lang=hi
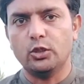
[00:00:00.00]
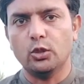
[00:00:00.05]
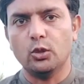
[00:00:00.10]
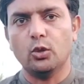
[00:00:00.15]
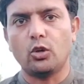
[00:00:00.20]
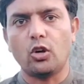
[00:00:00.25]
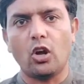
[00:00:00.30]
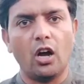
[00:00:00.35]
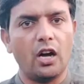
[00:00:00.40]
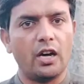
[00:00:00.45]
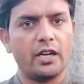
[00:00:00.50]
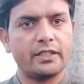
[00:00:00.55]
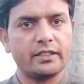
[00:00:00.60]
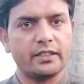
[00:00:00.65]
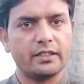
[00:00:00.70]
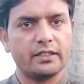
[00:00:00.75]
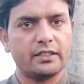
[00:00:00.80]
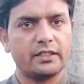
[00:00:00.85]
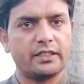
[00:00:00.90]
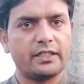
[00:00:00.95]
जो
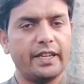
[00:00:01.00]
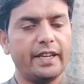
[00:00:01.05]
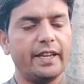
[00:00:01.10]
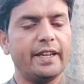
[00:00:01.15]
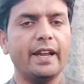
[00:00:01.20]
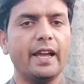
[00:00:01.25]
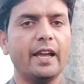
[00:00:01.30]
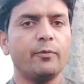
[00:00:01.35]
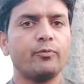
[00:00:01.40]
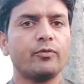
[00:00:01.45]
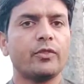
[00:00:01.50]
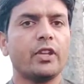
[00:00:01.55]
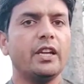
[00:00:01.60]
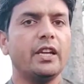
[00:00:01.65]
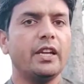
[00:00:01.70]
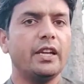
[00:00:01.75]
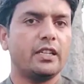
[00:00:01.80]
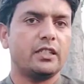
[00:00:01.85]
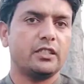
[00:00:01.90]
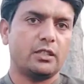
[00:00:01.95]
कॉर्न केन है
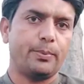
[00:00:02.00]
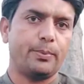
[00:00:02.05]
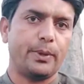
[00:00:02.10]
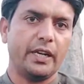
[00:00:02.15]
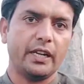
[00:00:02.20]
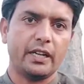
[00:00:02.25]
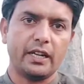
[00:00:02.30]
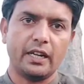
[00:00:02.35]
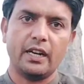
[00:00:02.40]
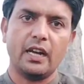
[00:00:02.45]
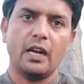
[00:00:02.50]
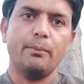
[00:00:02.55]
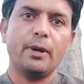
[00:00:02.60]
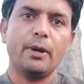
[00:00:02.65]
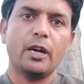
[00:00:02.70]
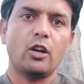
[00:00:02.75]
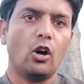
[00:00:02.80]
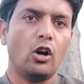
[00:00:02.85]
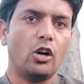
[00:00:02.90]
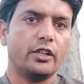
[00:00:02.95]
एक स्प्रे का नाम
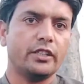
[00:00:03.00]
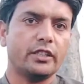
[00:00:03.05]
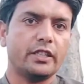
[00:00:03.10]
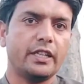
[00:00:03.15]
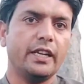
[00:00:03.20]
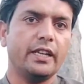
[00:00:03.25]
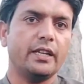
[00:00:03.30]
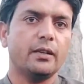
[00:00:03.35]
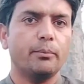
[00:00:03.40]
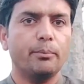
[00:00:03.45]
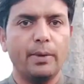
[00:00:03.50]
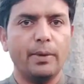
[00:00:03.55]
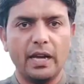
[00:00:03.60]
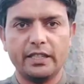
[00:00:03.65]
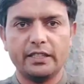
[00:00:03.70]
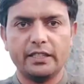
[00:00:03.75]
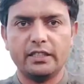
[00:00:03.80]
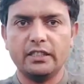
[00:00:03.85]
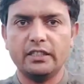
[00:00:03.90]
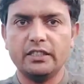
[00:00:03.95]
है कॉर्न केन
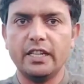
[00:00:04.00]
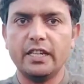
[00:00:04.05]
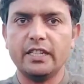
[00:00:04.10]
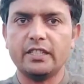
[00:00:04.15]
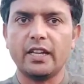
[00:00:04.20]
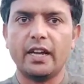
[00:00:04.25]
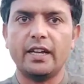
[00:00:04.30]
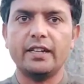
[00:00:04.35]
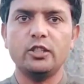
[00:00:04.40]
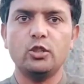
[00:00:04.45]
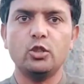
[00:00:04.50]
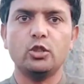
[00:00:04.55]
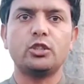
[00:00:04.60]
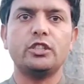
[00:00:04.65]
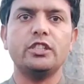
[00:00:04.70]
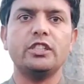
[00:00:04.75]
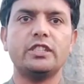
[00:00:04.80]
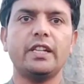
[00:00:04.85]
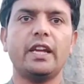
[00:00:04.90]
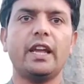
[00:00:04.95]
मैं ये सारी जो
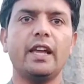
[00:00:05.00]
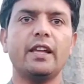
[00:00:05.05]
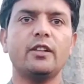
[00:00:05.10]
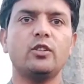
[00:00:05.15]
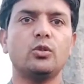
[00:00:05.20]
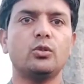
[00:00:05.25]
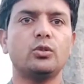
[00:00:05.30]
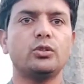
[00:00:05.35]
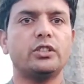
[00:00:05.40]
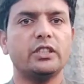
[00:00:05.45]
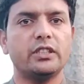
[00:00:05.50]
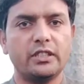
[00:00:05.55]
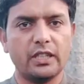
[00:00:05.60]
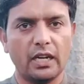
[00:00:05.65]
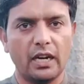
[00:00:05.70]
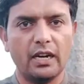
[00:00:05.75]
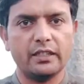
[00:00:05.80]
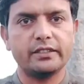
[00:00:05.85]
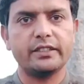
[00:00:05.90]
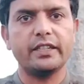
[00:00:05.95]
चीज़ें हैं जो जिन
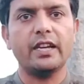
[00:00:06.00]
जहाँ